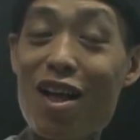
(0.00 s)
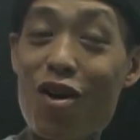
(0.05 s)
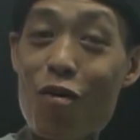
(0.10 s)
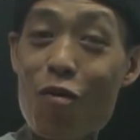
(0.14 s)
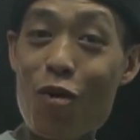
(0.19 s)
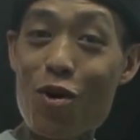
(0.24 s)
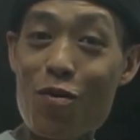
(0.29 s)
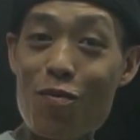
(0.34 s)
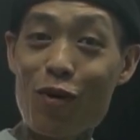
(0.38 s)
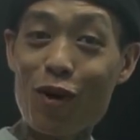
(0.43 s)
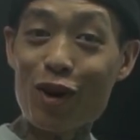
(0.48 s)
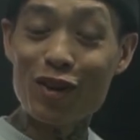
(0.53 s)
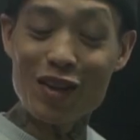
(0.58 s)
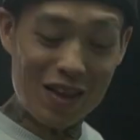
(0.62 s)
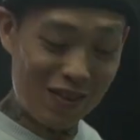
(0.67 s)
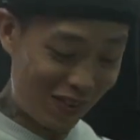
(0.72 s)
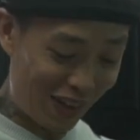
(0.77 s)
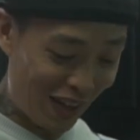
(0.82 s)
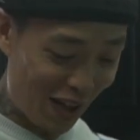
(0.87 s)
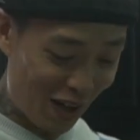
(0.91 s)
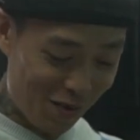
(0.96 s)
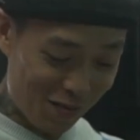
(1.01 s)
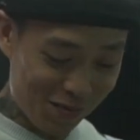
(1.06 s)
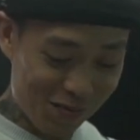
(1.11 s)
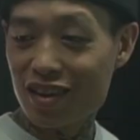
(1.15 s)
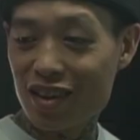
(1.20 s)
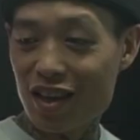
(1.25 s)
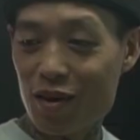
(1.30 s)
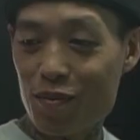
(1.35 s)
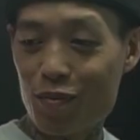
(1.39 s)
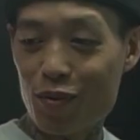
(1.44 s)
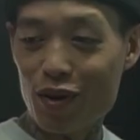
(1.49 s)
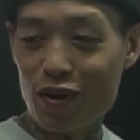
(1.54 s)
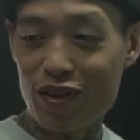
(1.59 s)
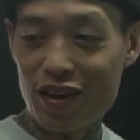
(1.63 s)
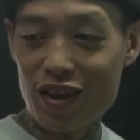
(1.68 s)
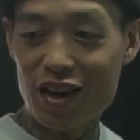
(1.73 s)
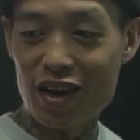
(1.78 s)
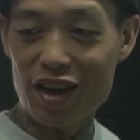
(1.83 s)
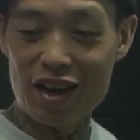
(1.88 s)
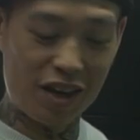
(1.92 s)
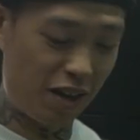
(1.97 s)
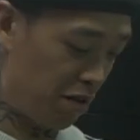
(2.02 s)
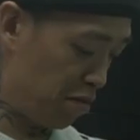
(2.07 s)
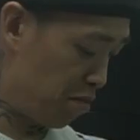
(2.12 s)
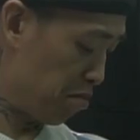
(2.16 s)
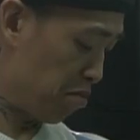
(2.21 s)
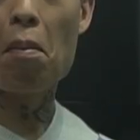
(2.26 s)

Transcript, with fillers: algo muy importante después de